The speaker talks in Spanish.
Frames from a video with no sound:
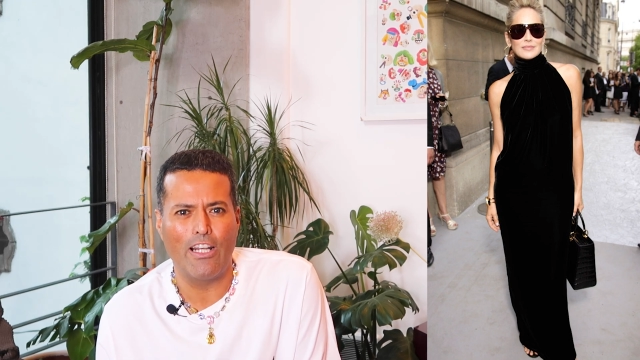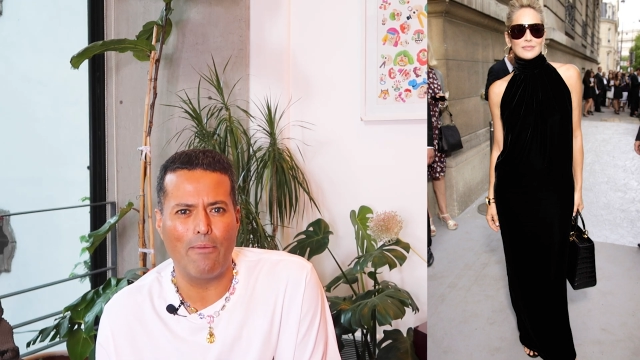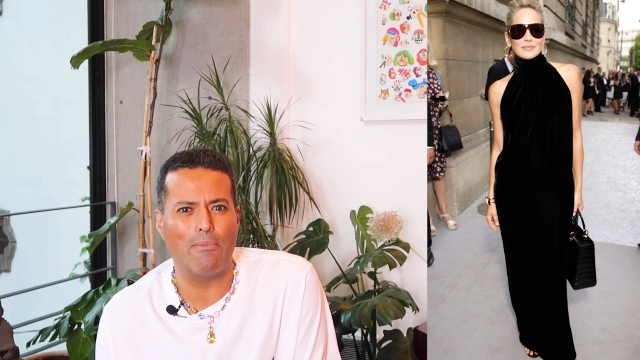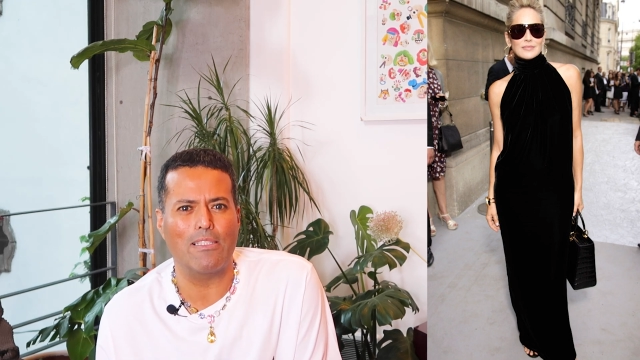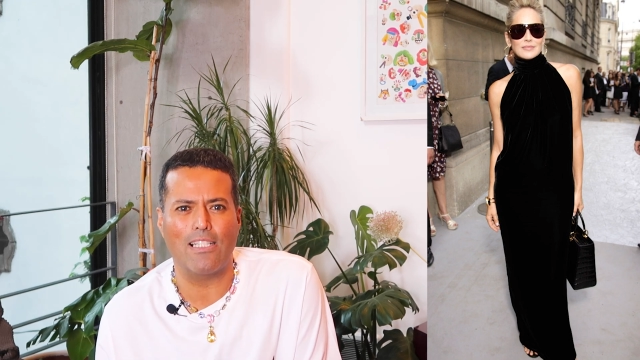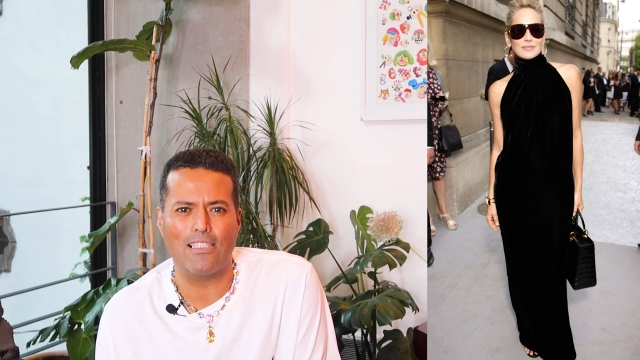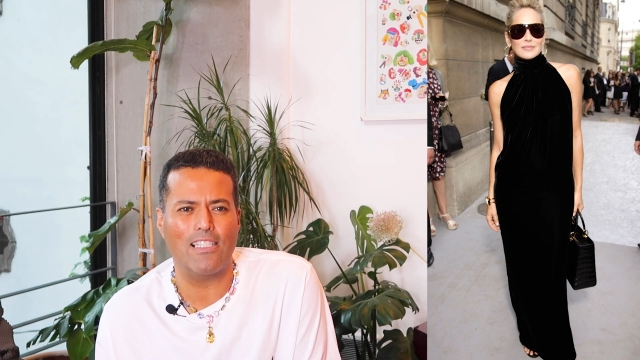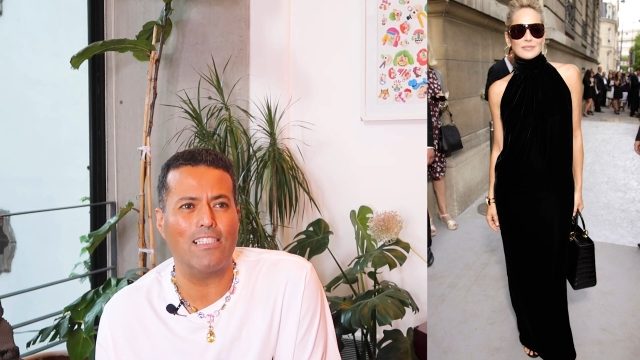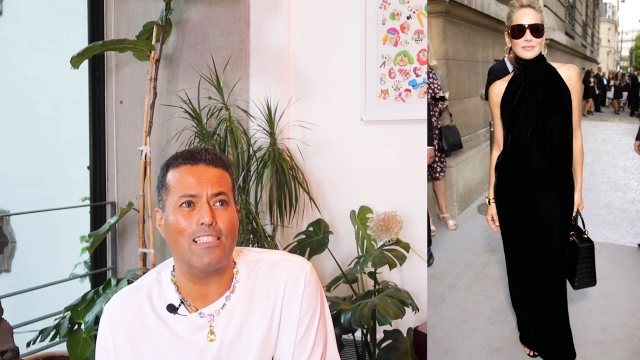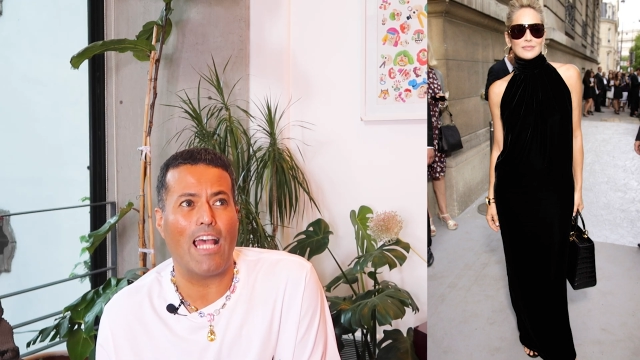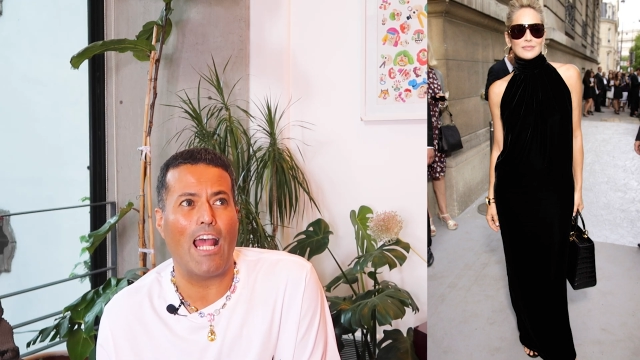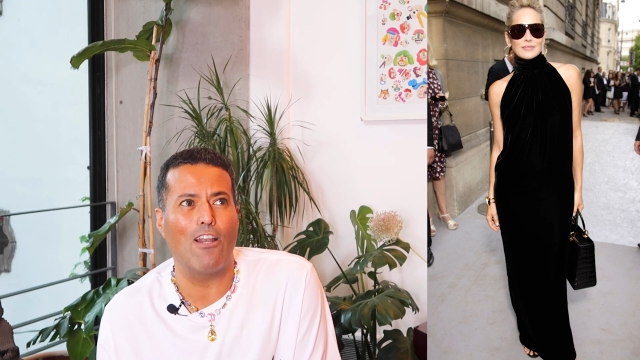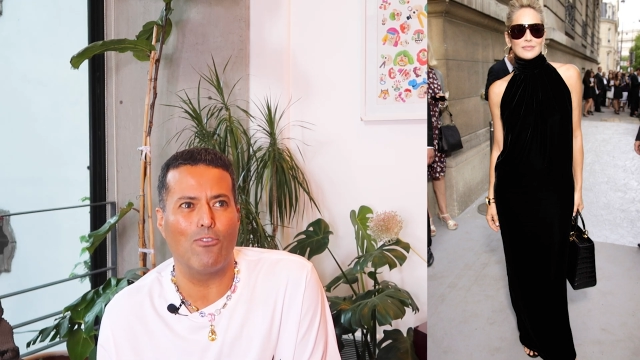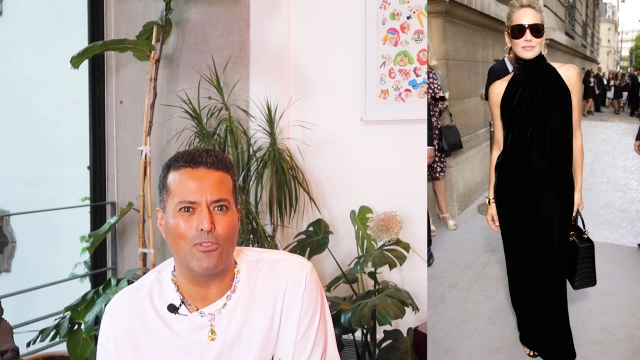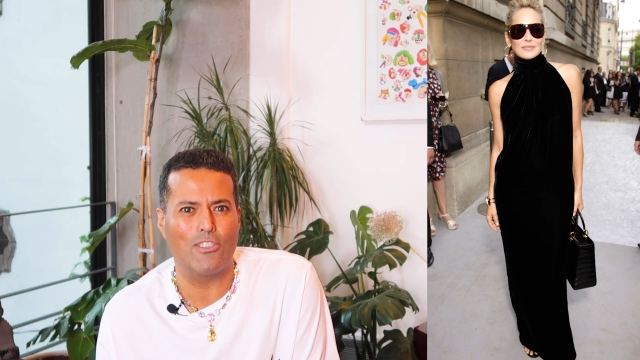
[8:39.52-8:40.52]
Nada más haces
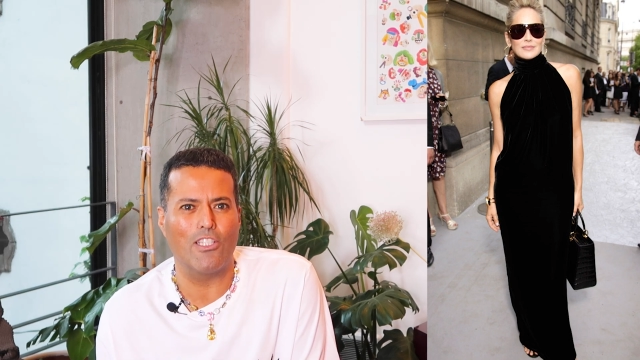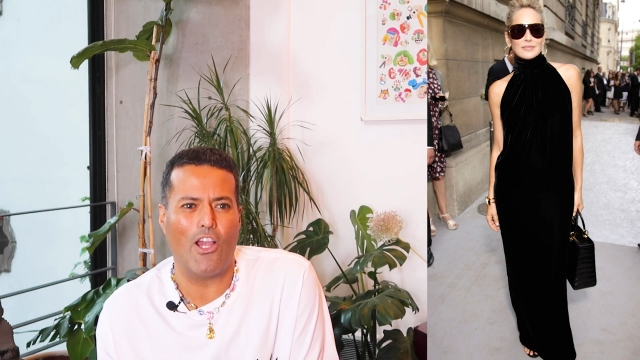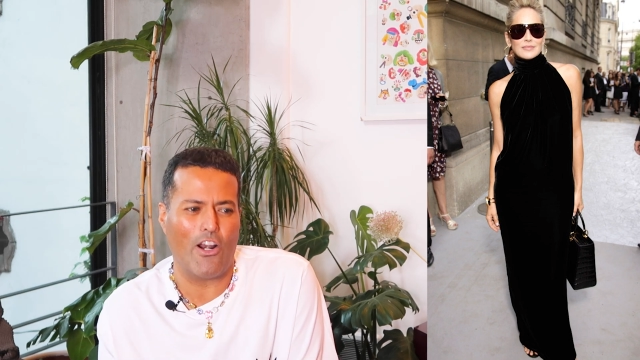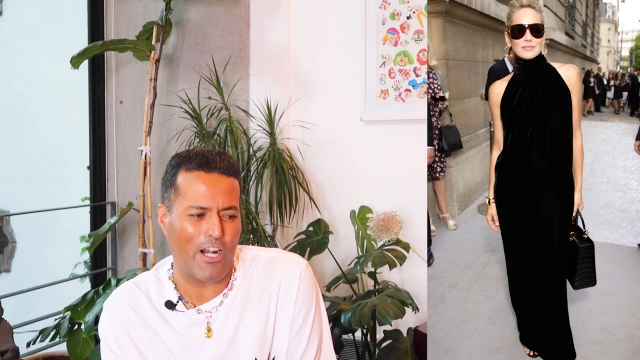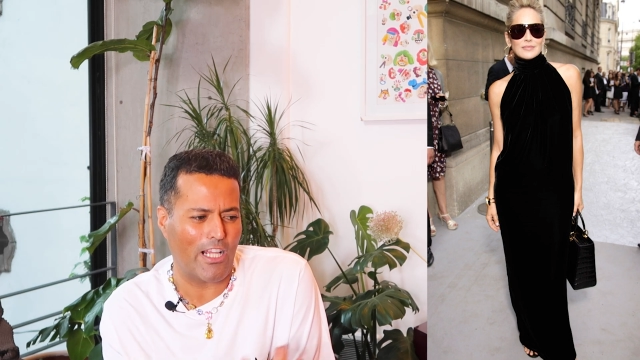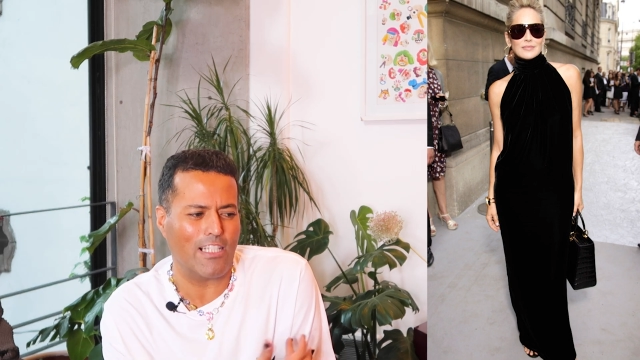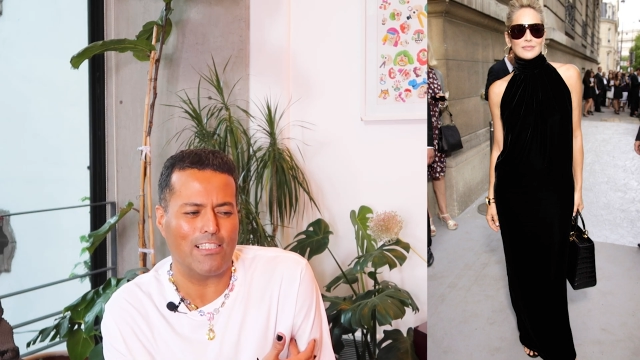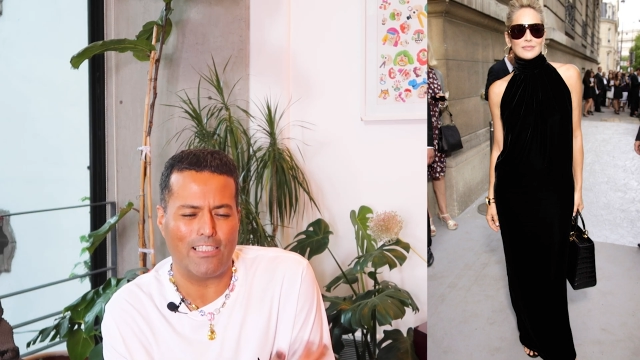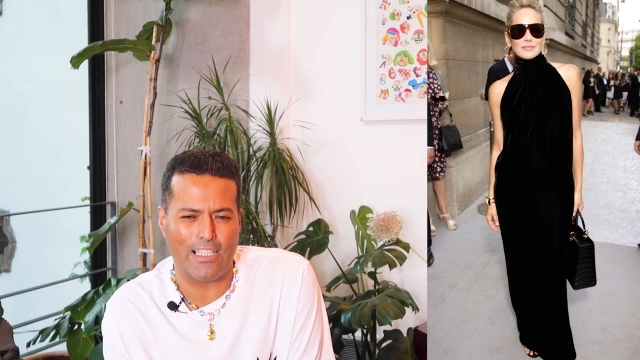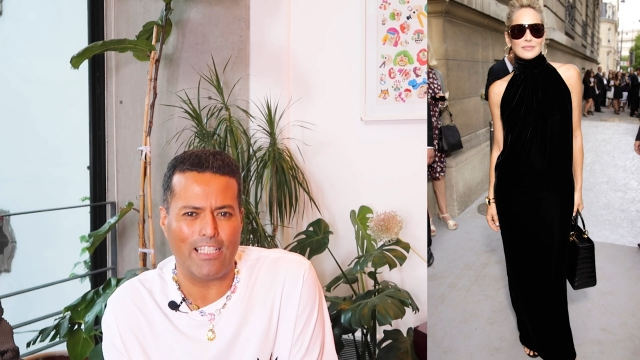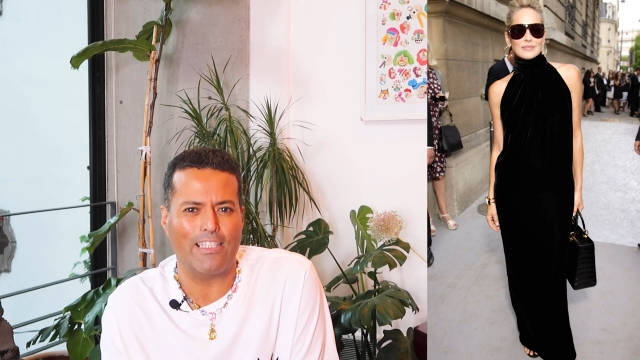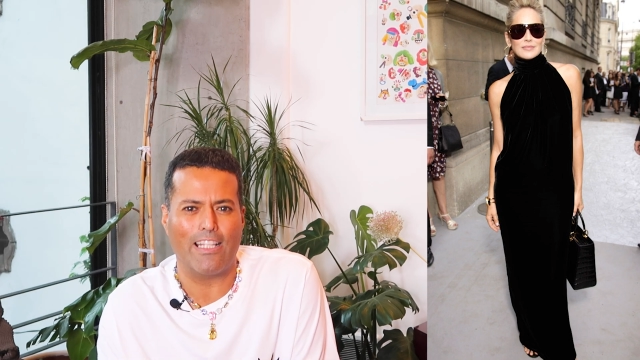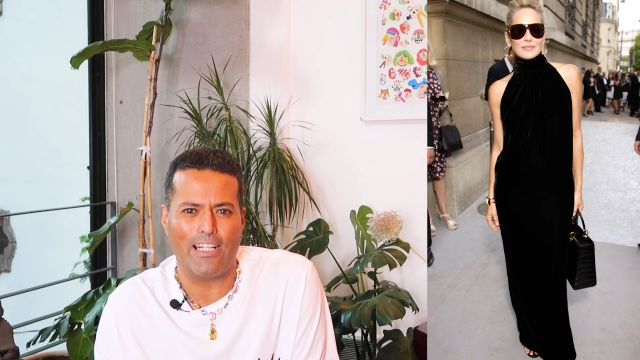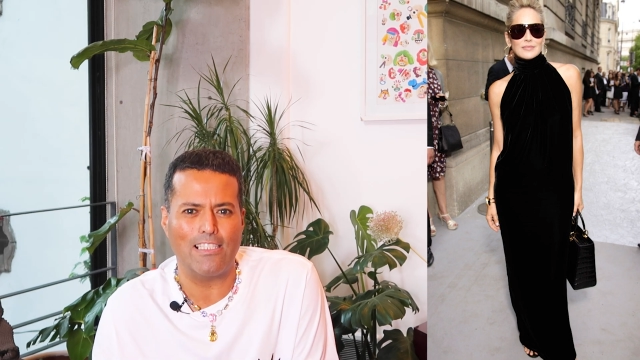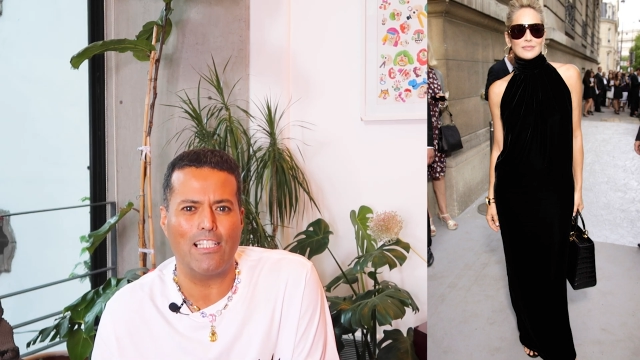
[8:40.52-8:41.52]
alusión a que
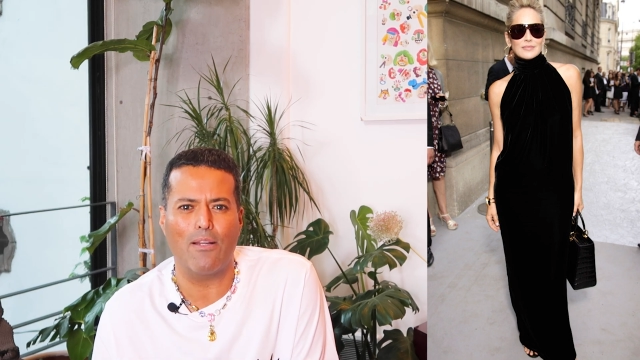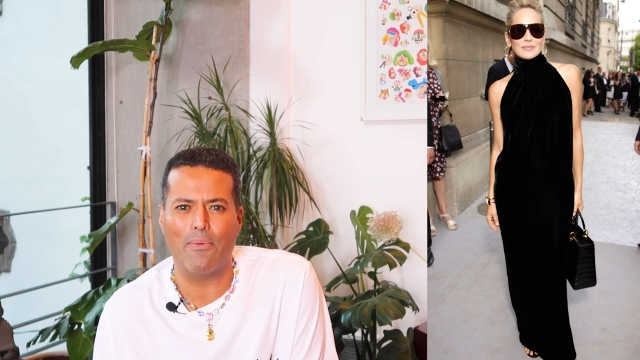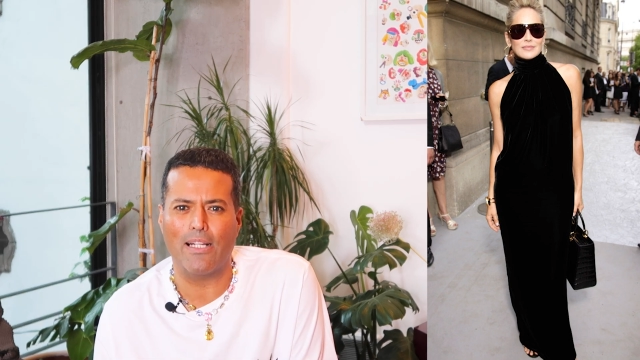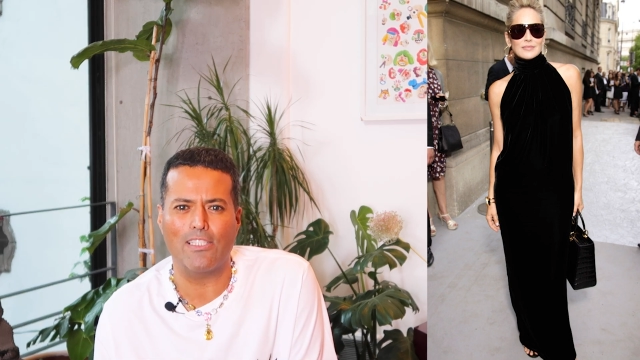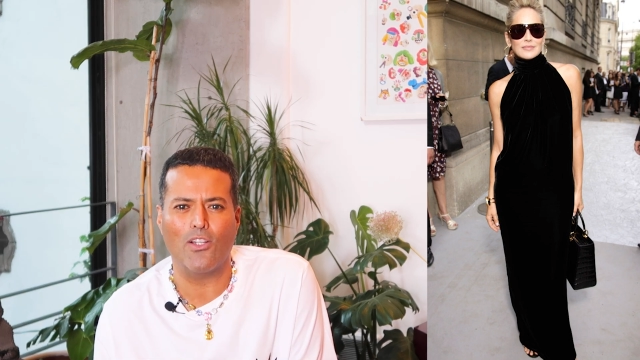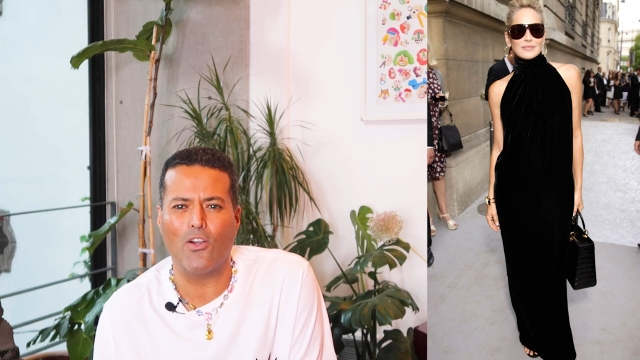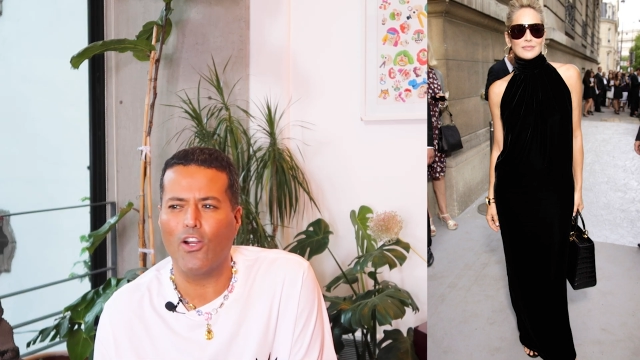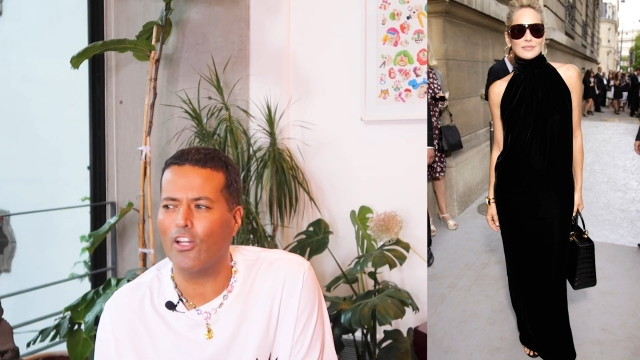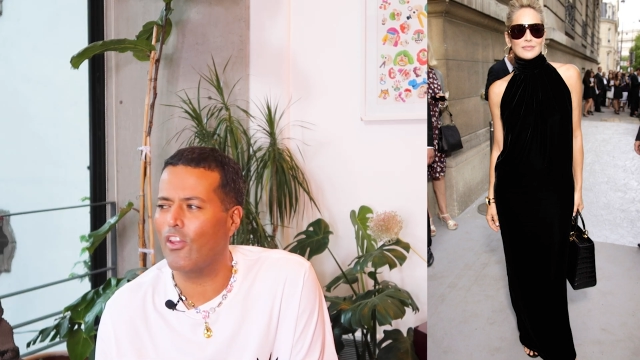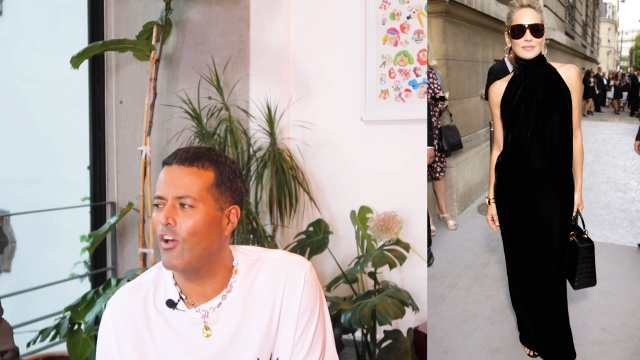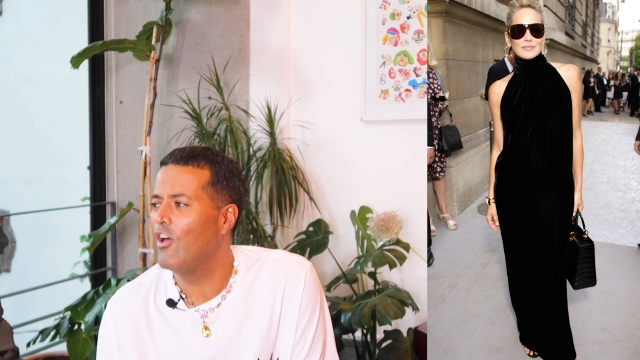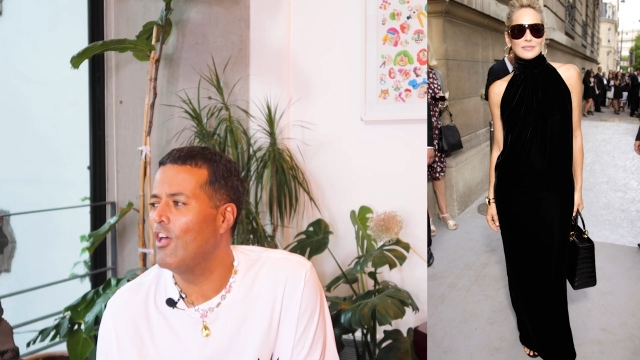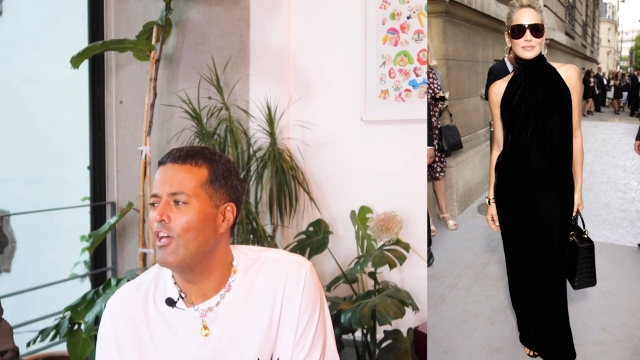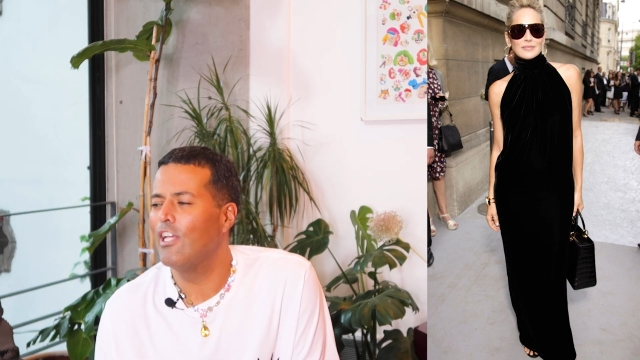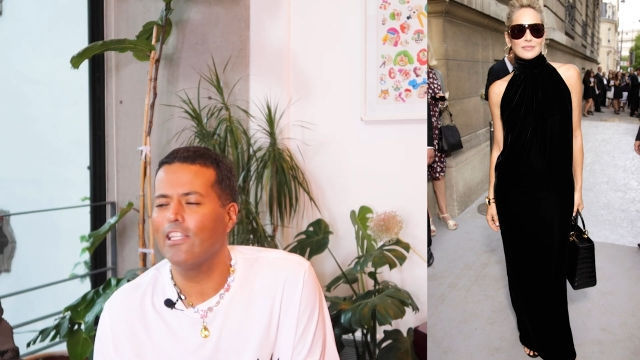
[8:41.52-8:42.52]
este, tienes el brazo gordo.